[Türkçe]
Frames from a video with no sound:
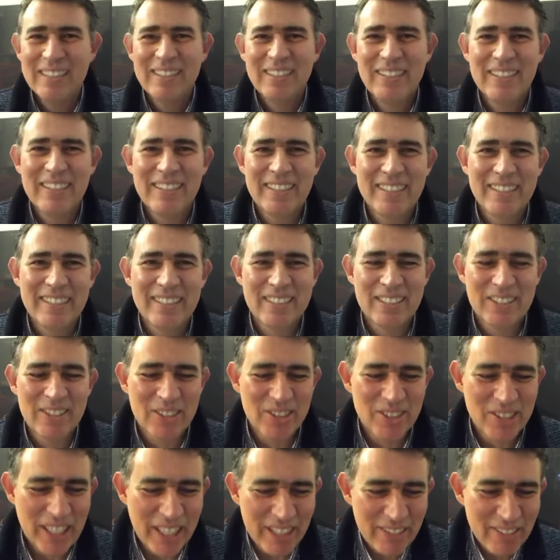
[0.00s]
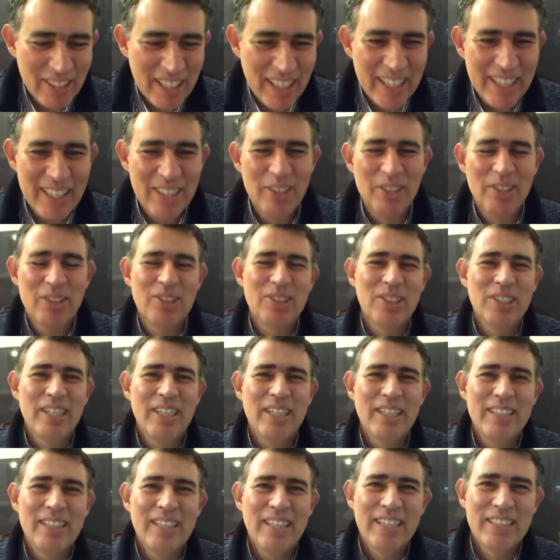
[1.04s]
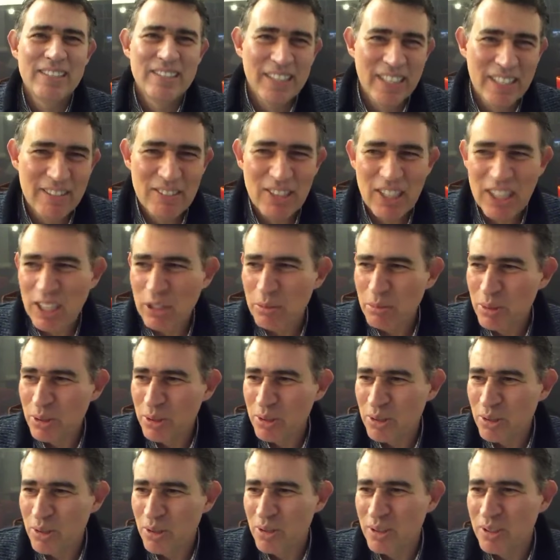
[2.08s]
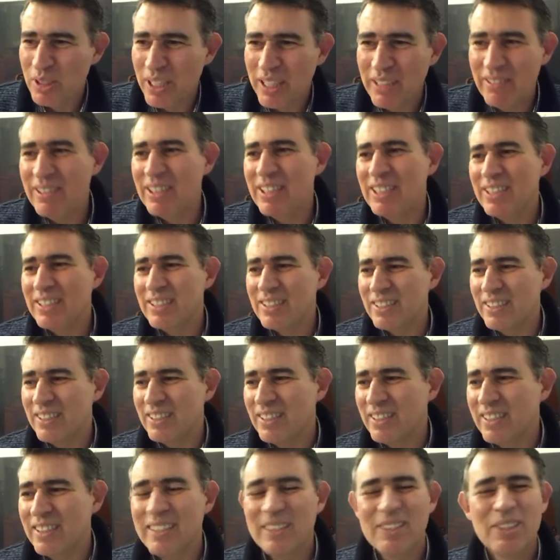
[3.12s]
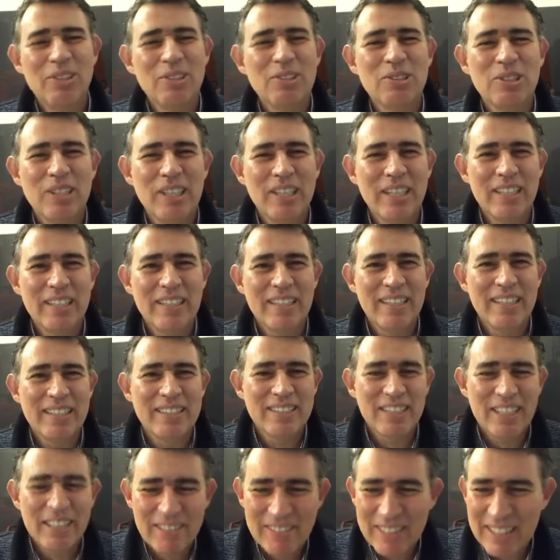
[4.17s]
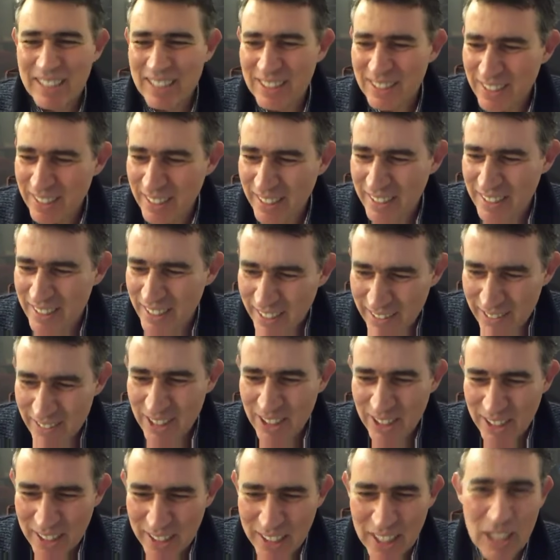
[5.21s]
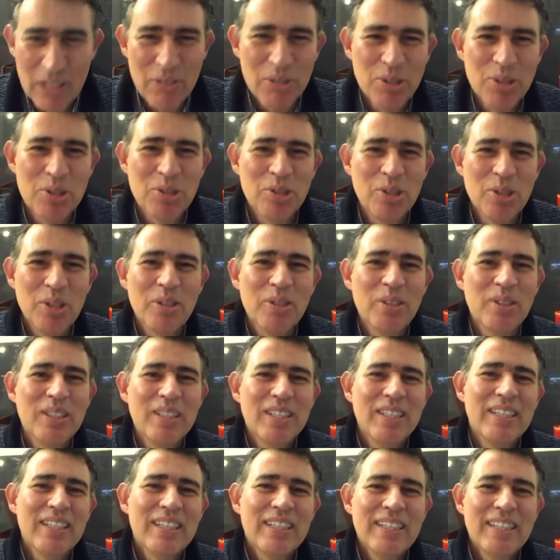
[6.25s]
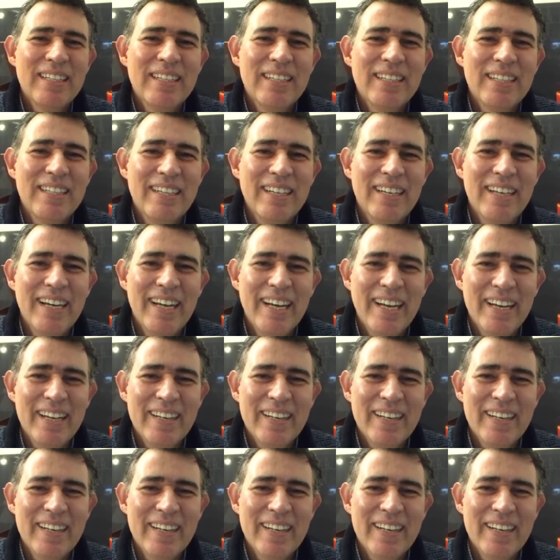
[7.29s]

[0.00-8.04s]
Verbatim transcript: Ee, sevdayı özleyenler sevda bulsun. Sevgilisini özleyenler sevgilisine sevdiğine kavuşsun. Ee,